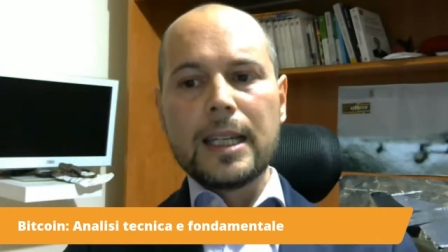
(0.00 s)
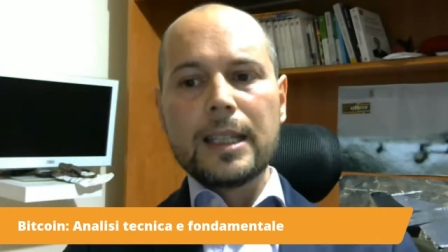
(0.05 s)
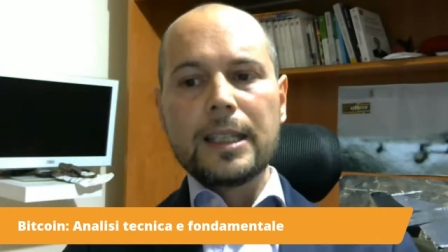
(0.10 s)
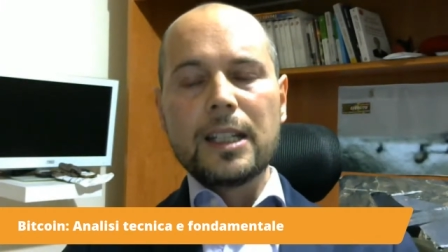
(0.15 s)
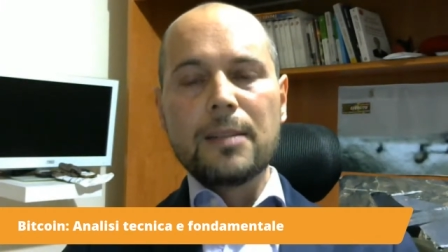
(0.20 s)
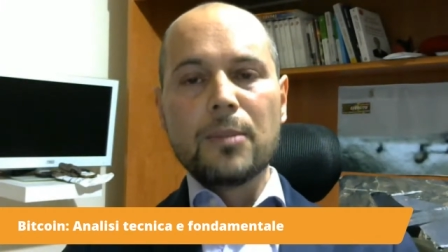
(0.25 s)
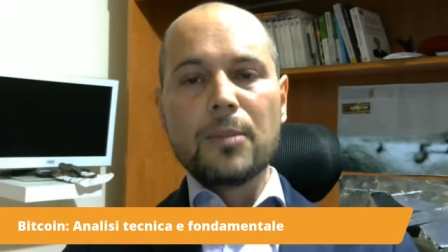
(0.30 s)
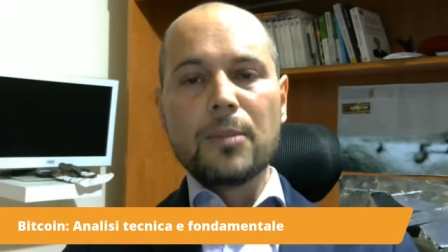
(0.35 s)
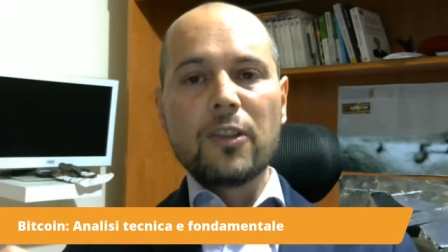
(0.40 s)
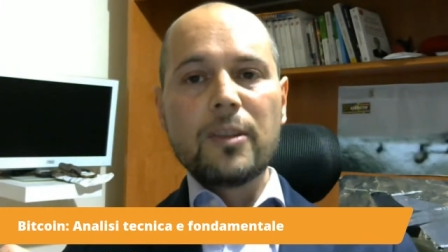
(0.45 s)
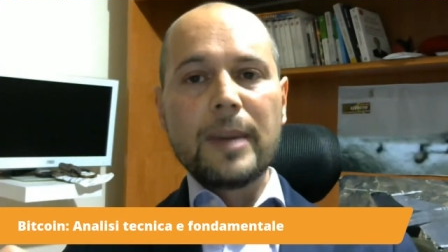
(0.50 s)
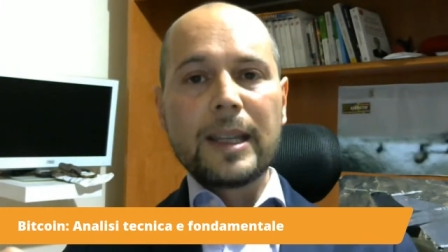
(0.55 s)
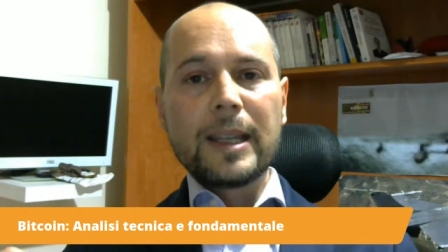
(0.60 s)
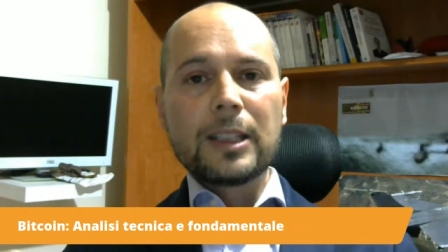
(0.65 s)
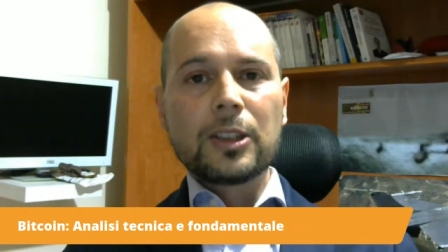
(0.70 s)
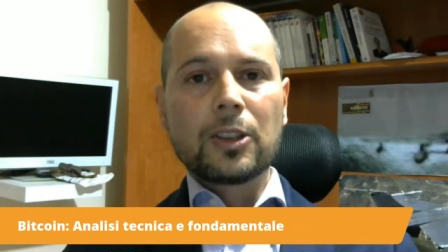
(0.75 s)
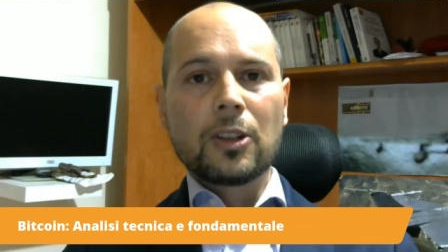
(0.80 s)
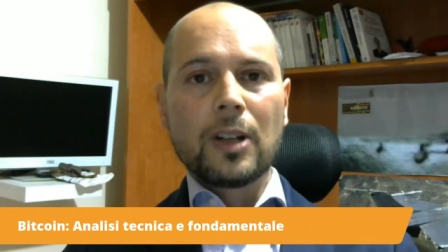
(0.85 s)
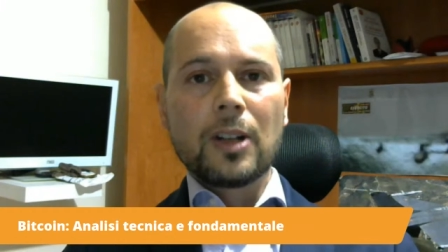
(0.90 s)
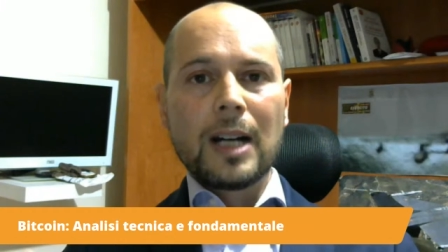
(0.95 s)
il
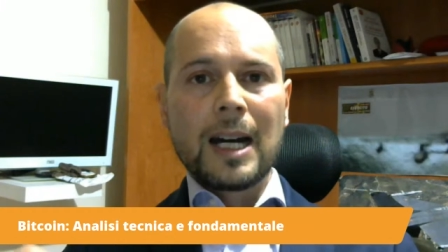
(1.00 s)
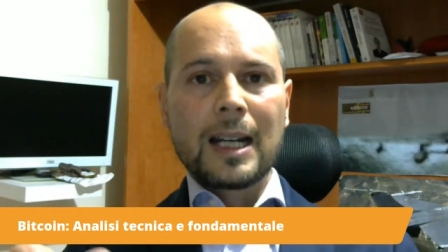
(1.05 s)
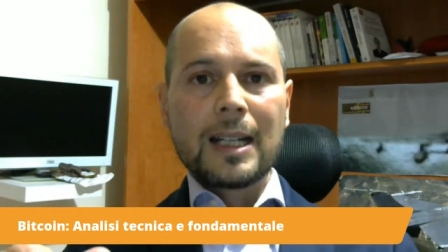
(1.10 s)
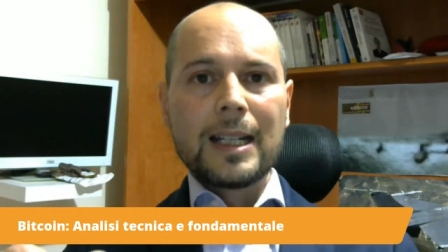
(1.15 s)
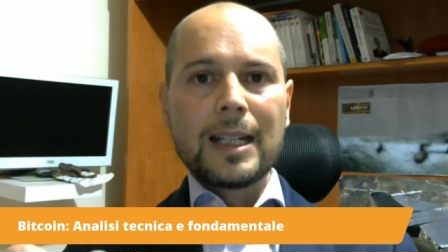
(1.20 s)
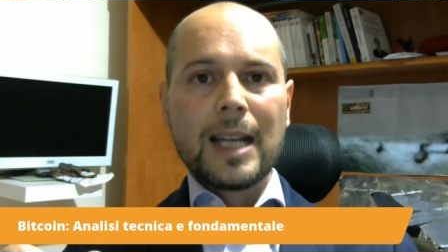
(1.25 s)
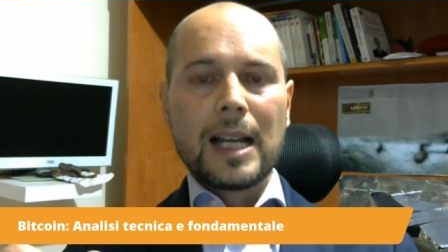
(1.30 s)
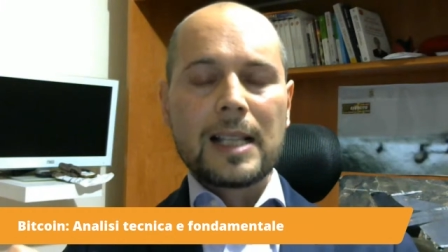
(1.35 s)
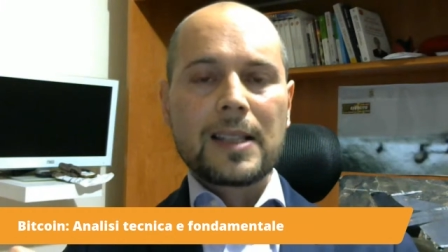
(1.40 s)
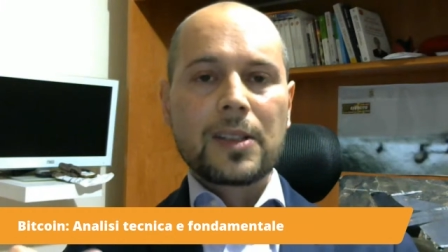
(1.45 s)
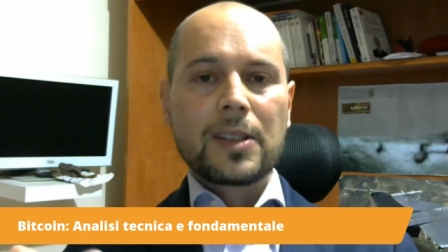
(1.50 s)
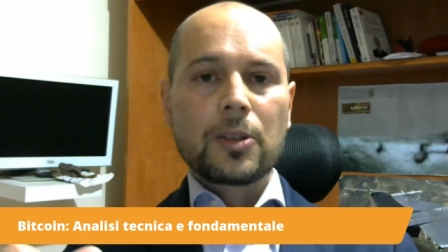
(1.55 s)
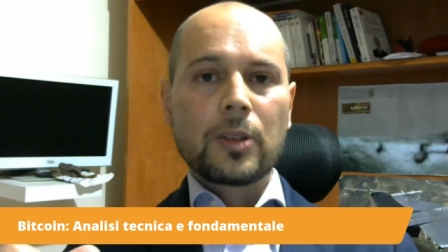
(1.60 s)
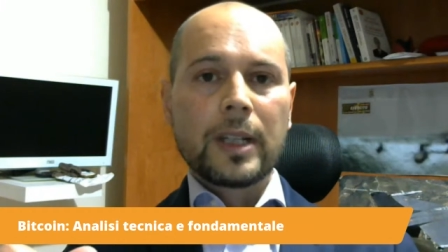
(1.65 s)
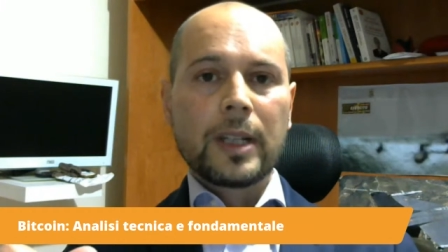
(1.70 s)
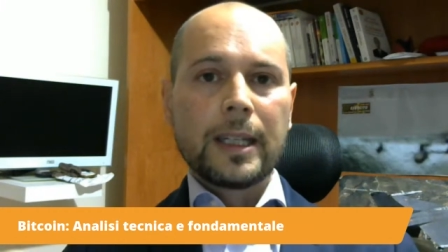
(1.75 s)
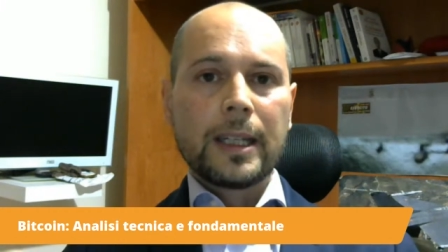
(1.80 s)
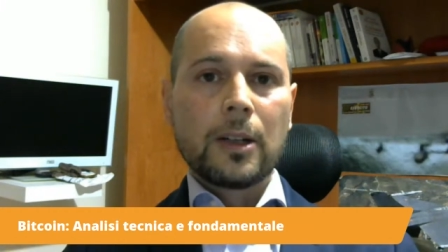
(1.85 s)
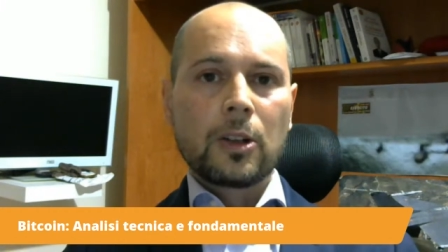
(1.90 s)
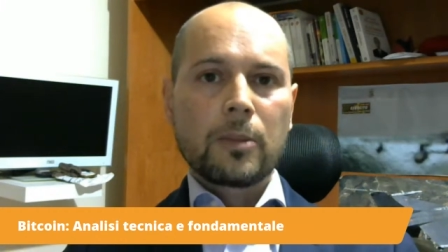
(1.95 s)
movimento al rialzo
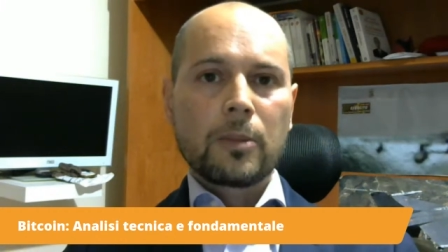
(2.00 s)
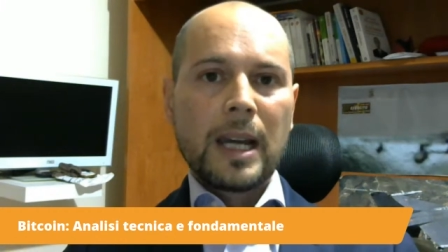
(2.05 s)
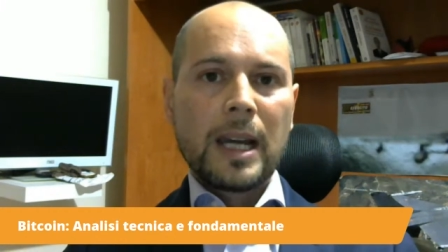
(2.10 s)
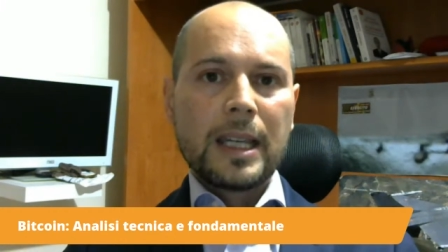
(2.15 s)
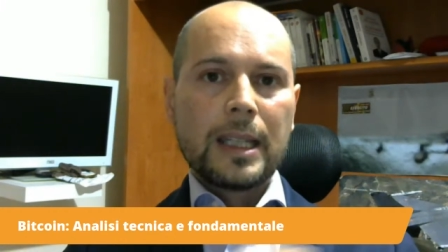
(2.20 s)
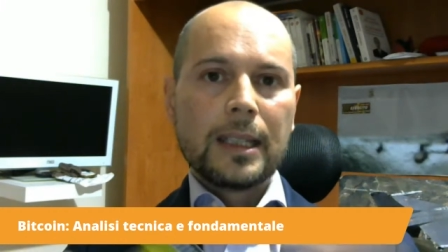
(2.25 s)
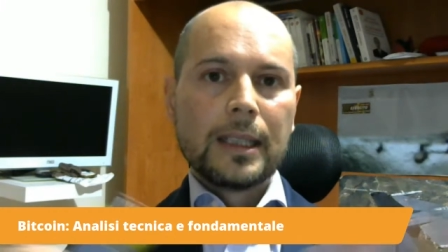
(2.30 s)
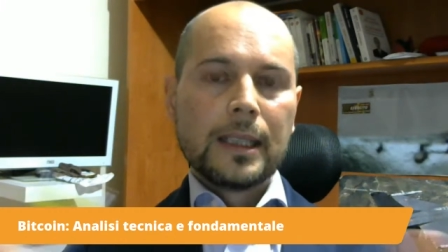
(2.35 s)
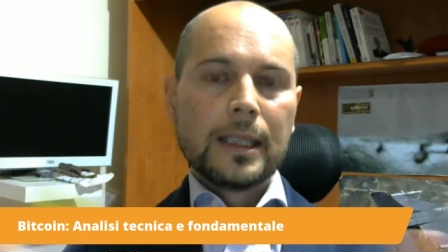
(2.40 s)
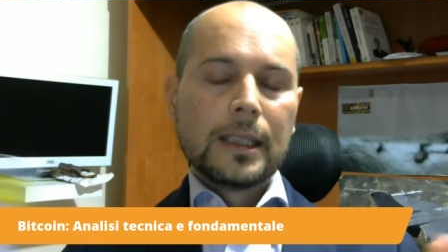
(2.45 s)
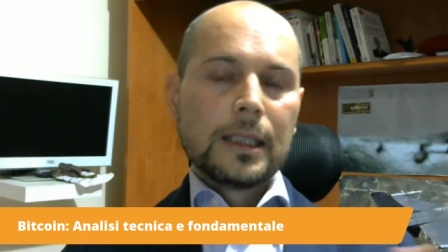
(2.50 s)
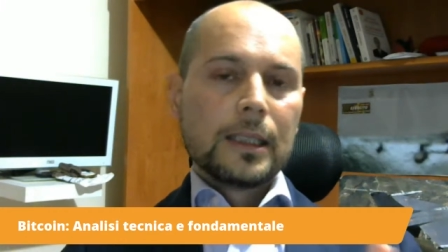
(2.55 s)
che ormai eh,